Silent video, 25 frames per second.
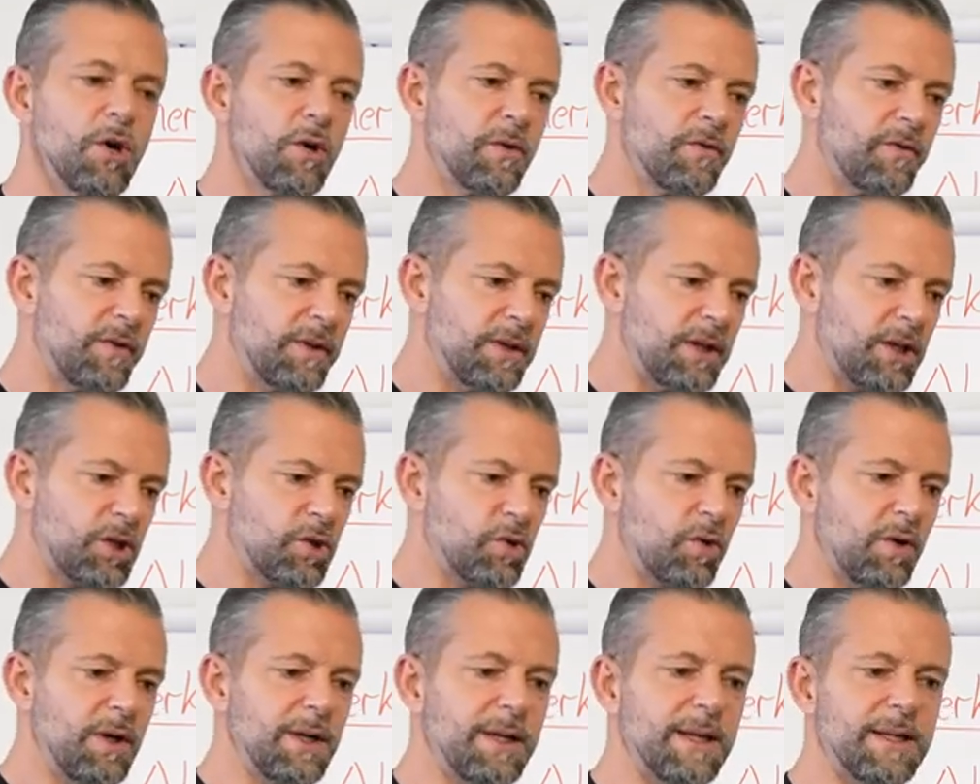finde ich
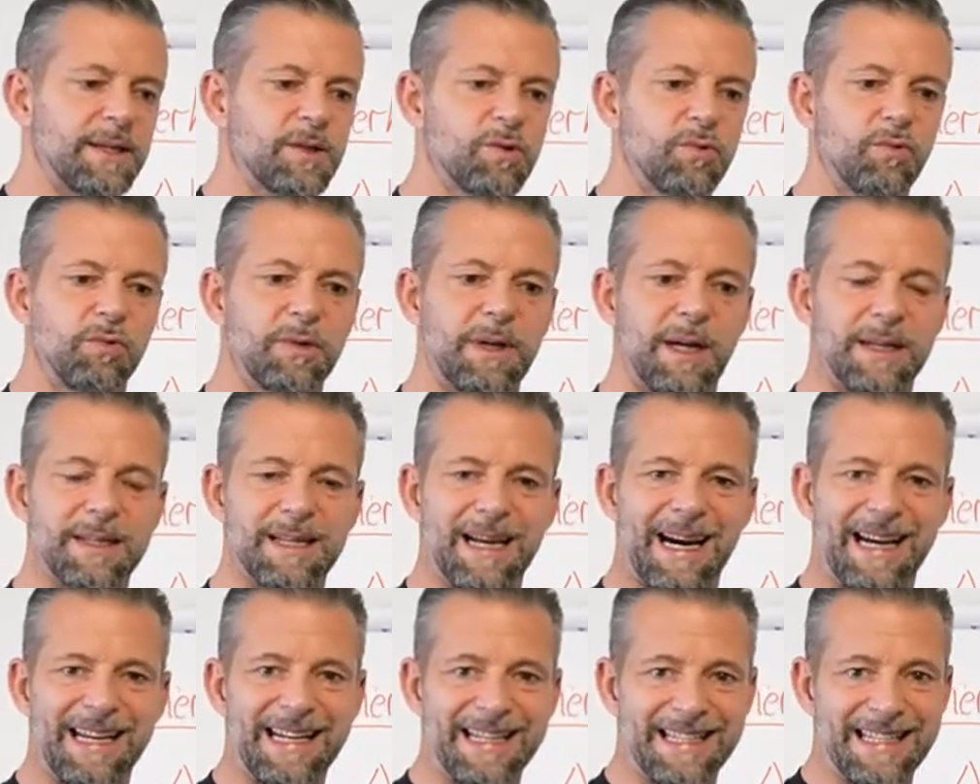toll, dass du das
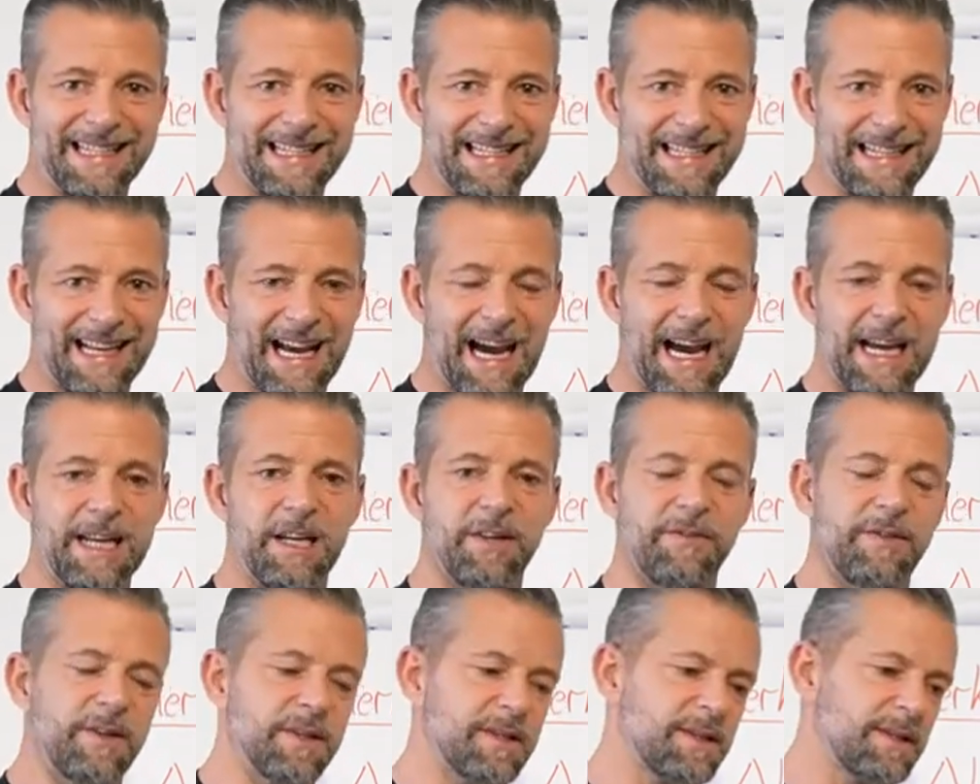alles in dich rein
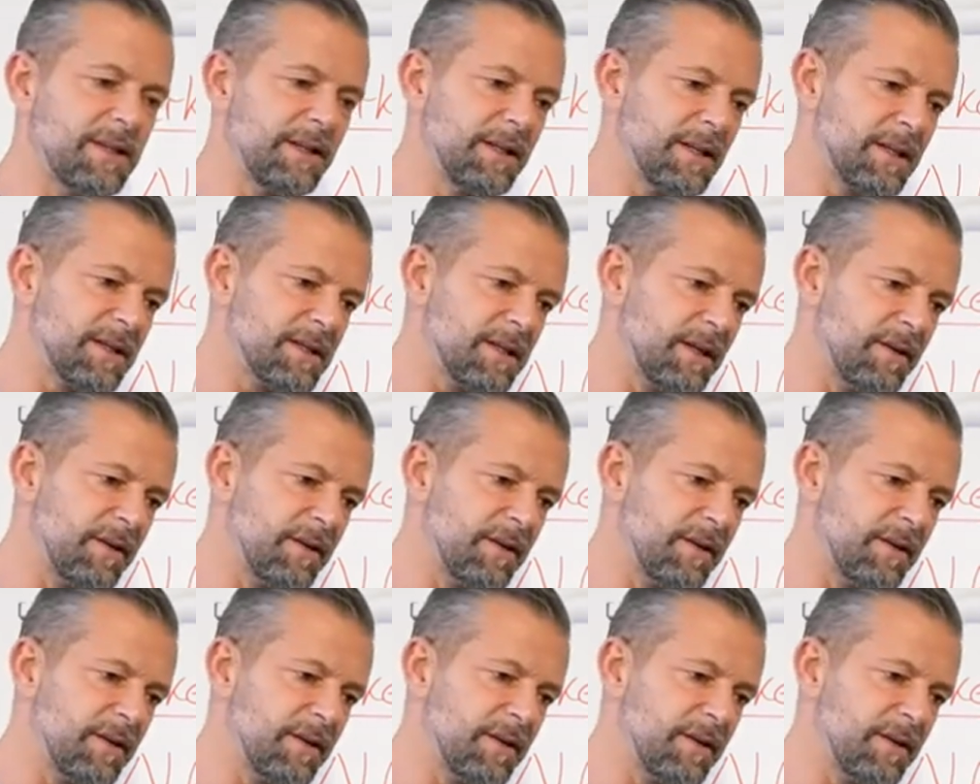investierst,